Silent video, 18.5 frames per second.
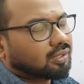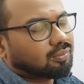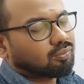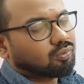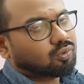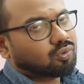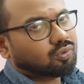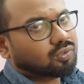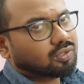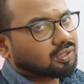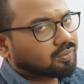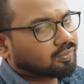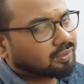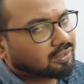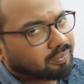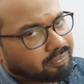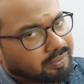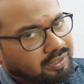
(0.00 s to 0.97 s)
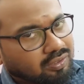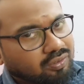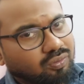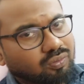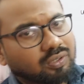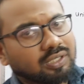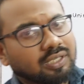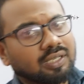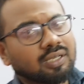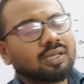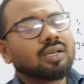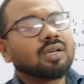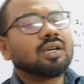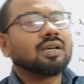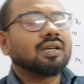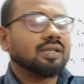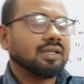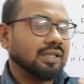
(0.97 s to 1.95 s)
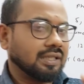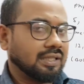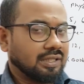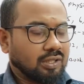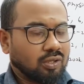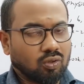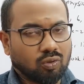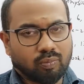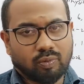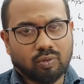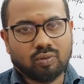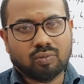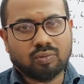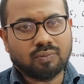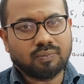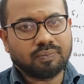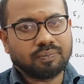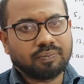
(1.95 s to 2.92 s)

மூணு யூனிட்டு இந்த பத்து யூனிட்டை நீங்கள் தரவு பண்ணணும்